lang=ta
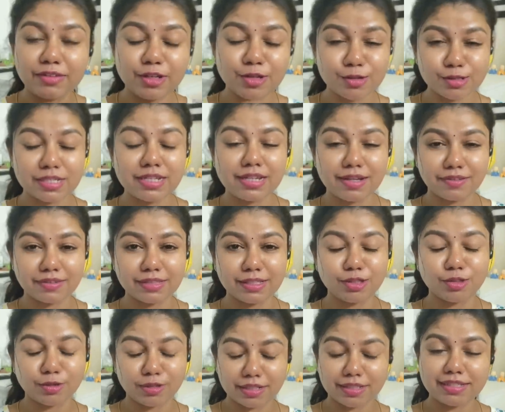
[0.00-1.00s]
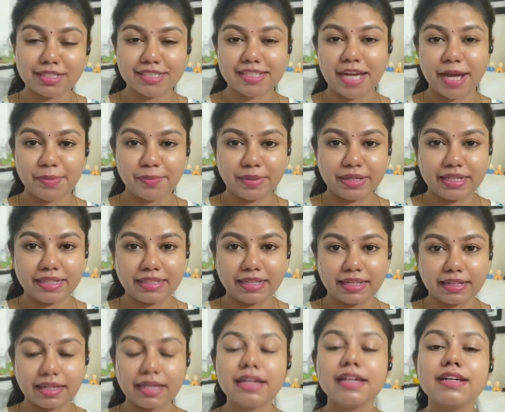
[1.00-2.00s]
வீடியோஸ்லையும் நான் வந்து தொடர்ந்து ஷேர்
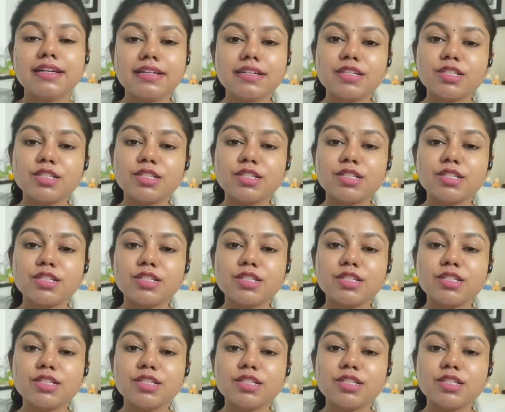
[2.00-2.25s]
பண்ணிகிட்டே இருக்கேன்